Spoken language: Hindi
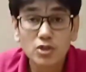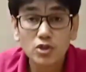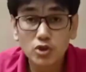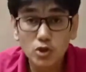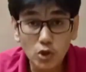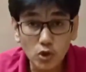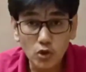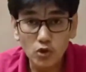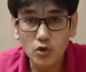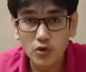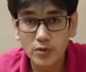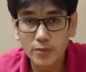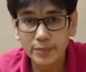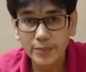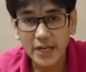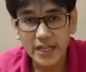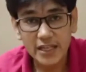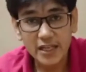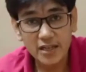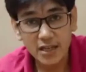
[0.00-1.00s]
तो
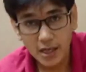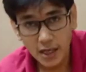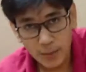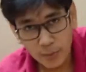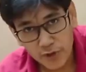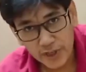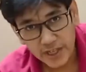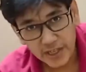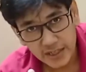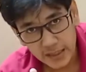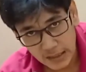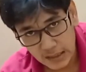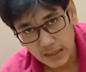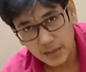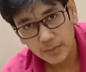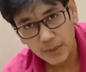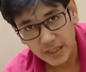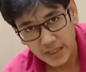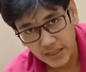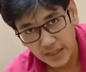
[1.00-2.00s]
पैकिंग अब हुई है डन
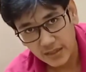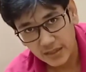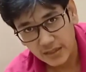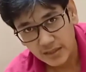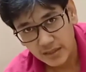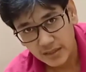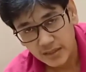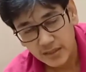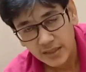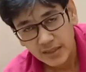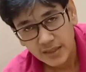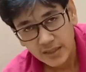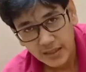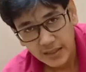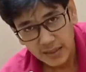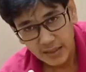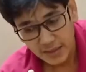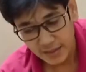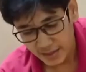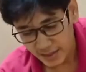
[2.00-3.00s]
हमारी
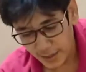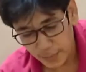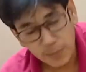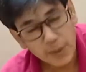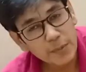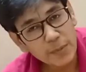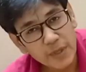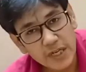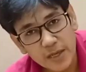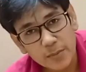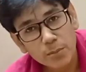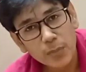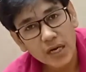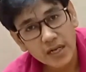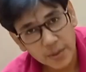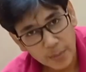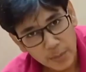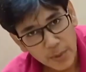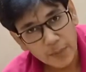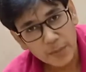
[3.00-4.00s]
डब्बे में डब्बा
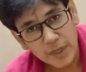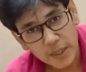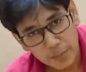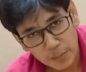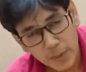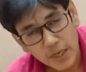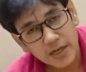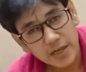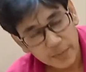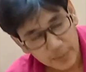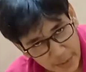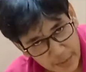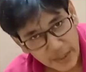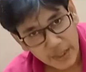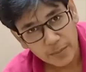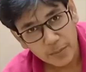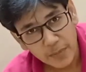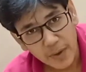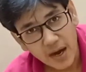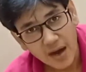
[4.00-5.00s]
डब्बे में डब्बा डब्बे
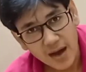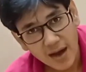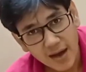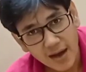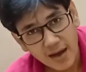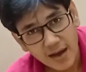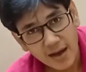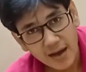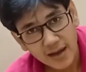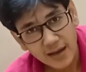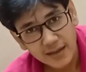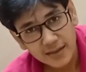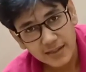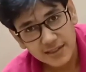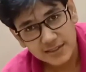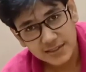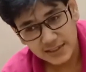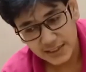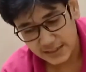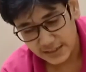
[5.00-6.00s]
में डब्बा
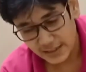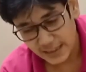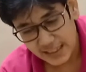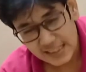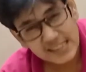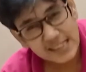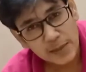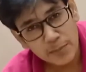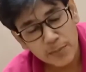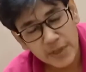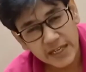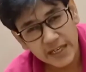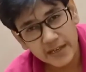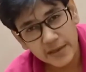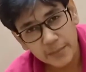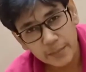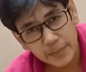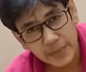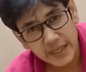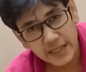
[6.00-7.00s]
इस इस डब्बे के
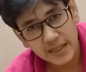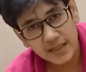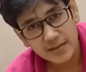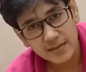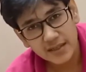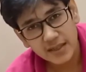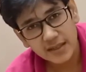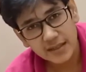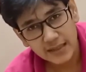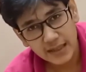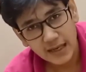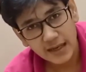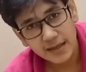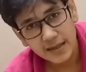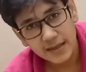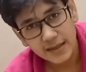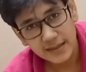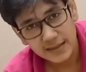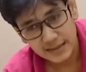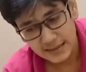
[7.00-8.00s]
डब्बे के अंदर क्या
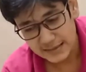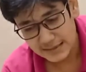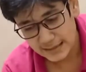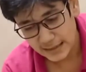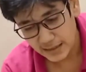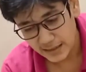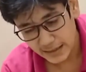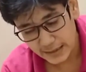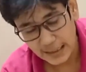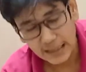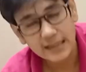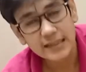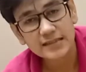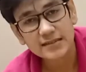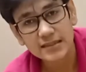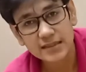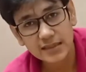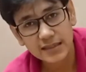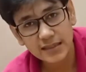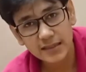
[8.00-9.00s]
है इसका क्या
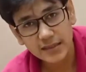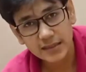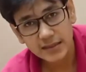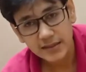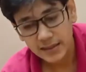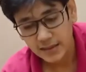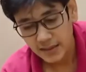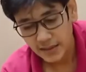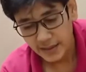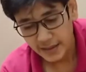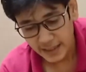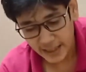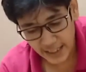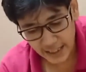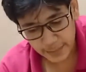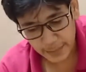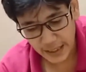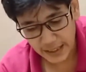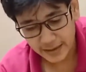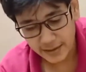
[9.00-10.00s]
रीज़न है
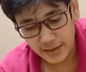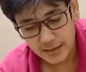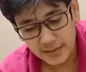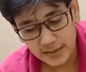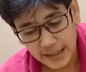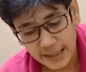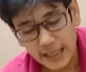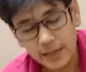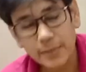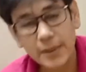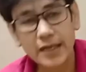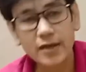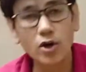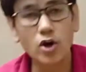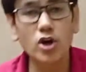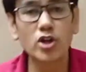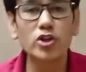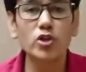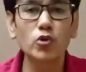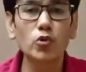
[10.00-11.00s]
एक बैग के अंदर एक बैग
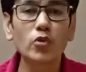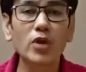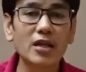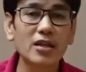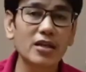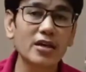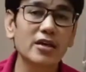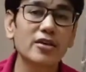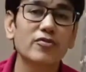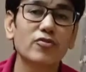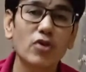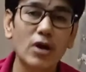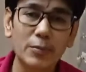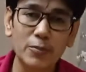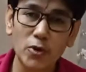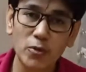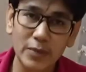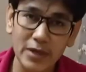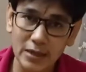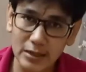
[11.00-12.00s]
और क्यों डाला है वो
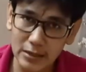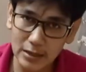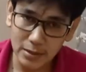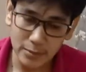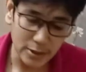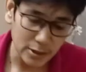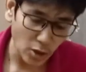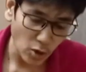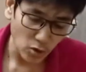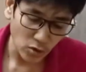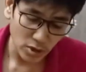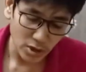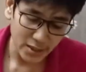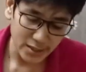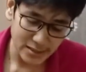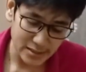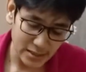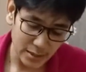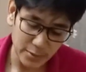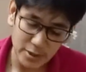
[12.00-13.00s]
आपको मैं कल बताऊंगा
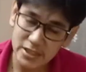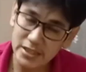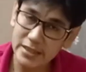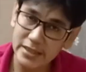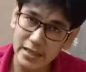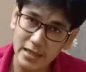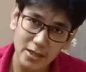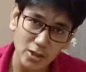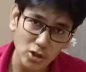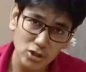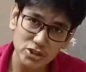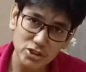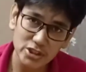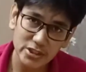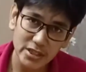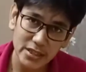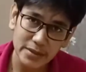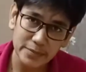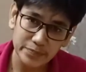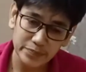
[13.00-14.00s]
इसके पीछे क्या
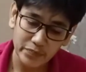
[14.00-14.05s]
लॉजिक है